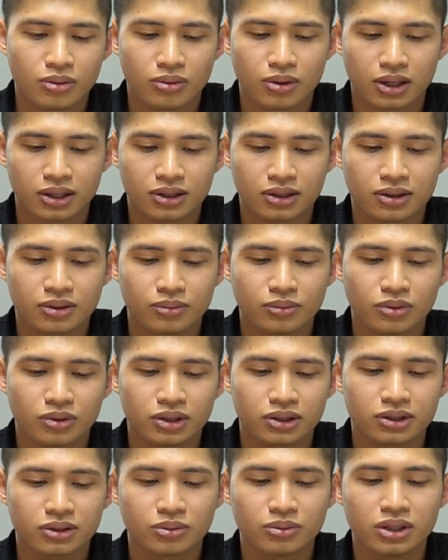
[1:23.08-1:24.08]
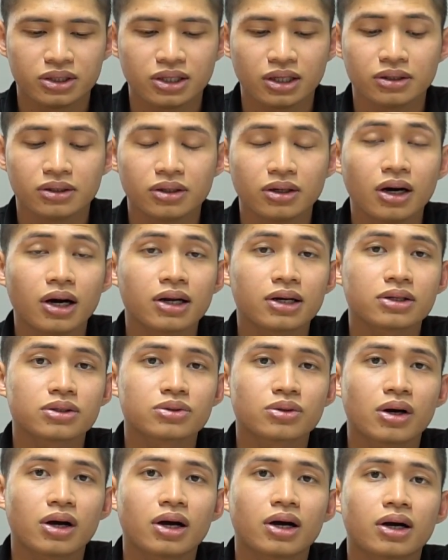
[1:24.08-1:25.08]
hoặc một cái nguyên nhân nữa là
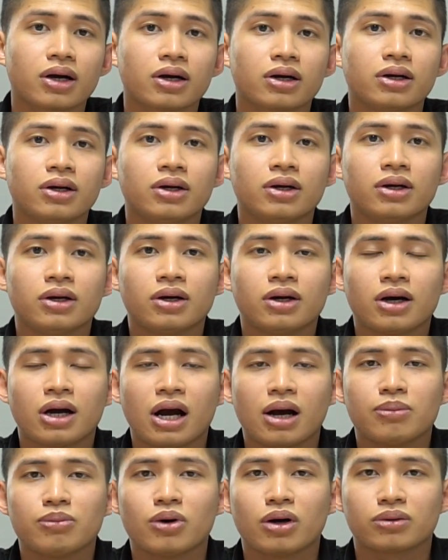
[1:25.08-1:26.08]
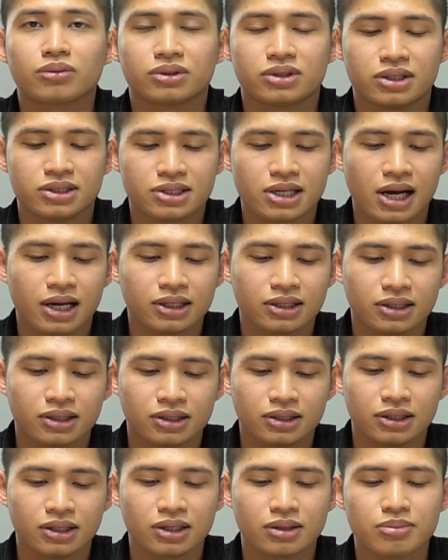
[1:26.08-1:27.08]
do hao mòn của thời gian
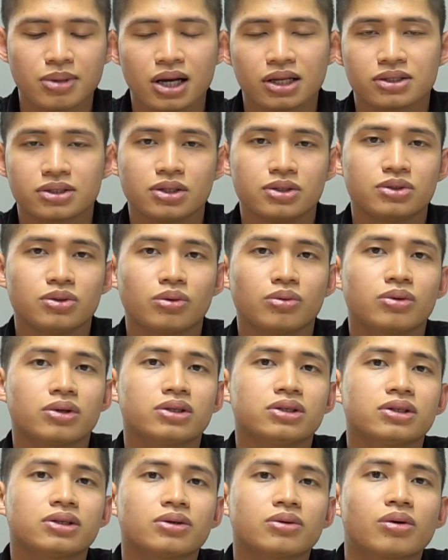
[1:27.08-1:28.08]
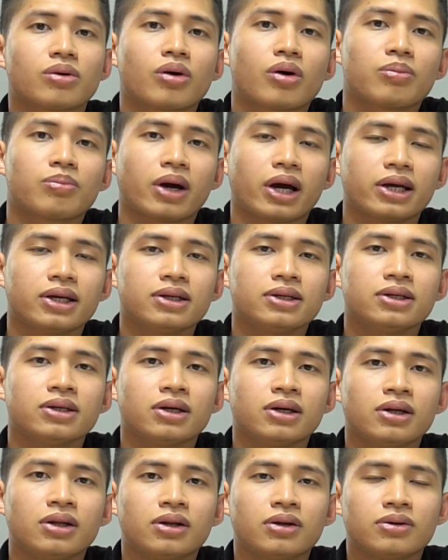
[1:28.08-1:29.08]
thì các bạn sử dụng những con máy
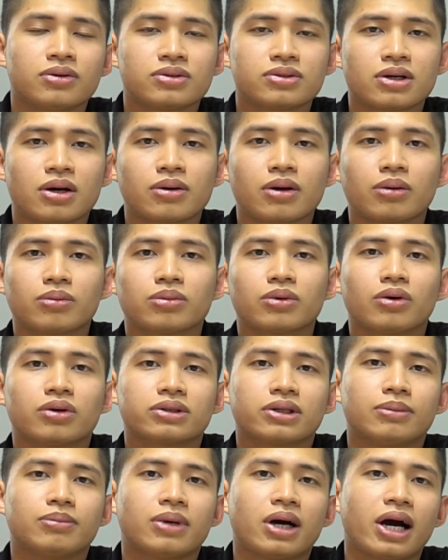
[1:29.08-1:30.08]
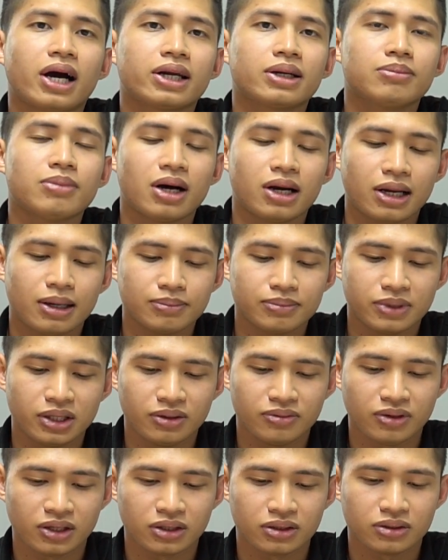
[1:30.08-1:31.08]
dao động độ tầm 2 đến 3 năm
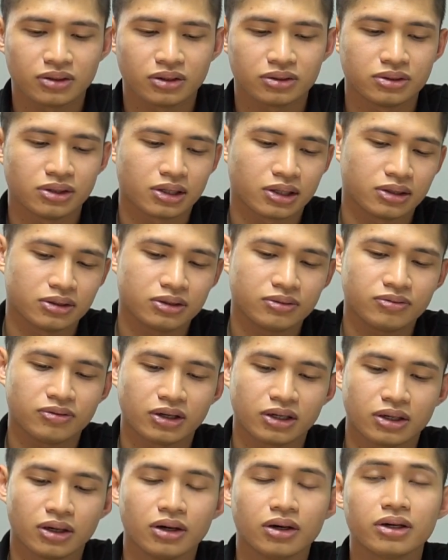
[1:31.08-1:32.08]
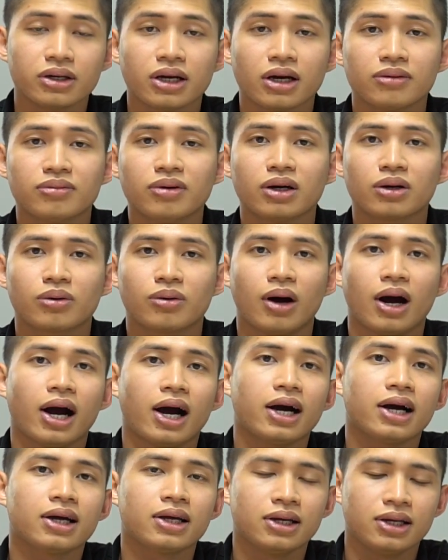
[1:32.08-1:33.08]
thì phần thường thường là những phần hơi hay phần
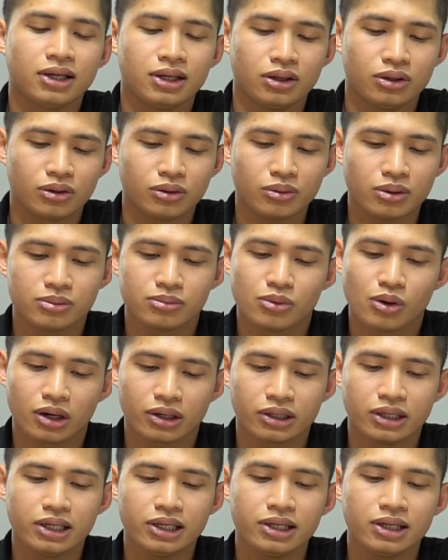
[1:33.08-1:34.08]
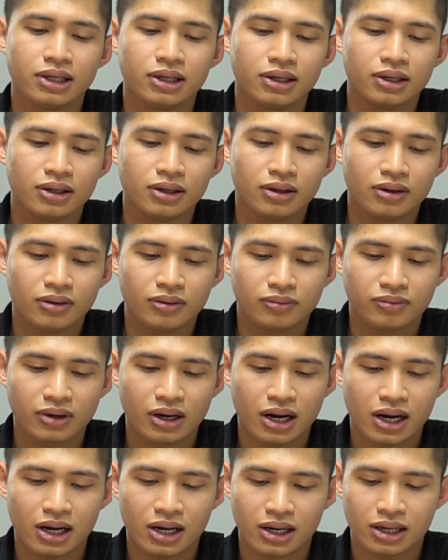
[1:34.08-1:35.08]
quả thì nó cũng bị mòn đi
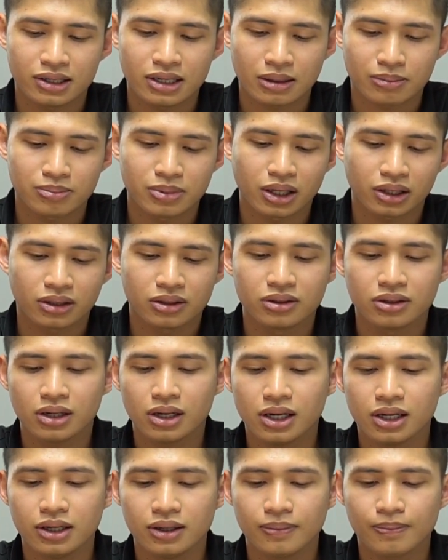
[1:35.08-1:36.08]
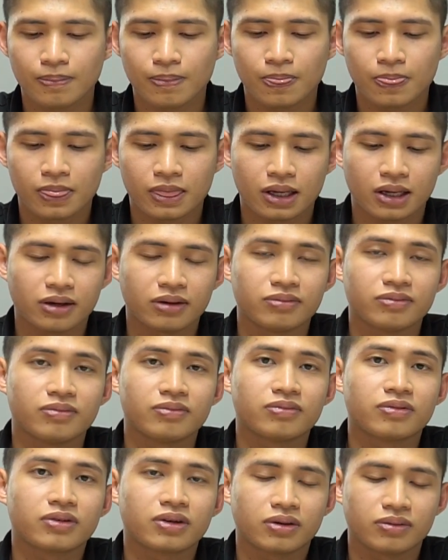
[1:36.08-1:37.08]
và đặc biệt nữa là
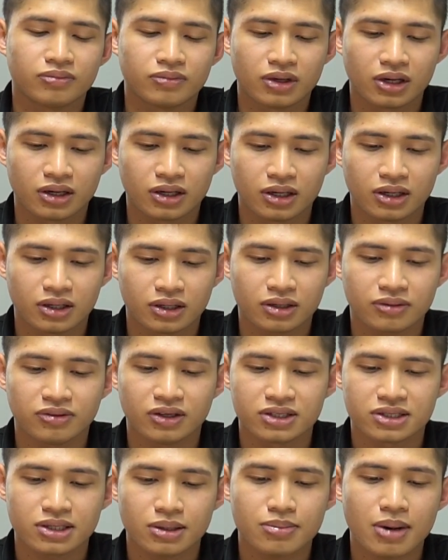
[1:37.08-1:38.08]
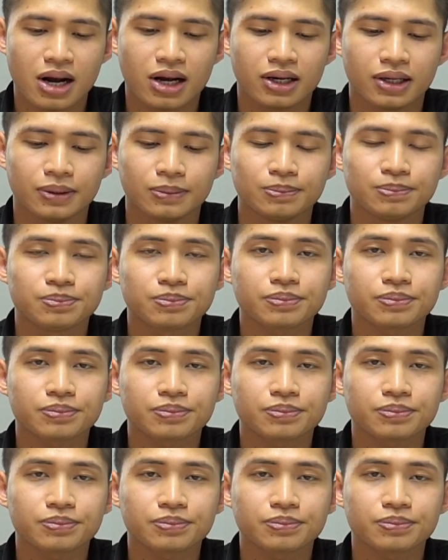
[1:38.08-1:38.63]
cần là cái phần xếp măng này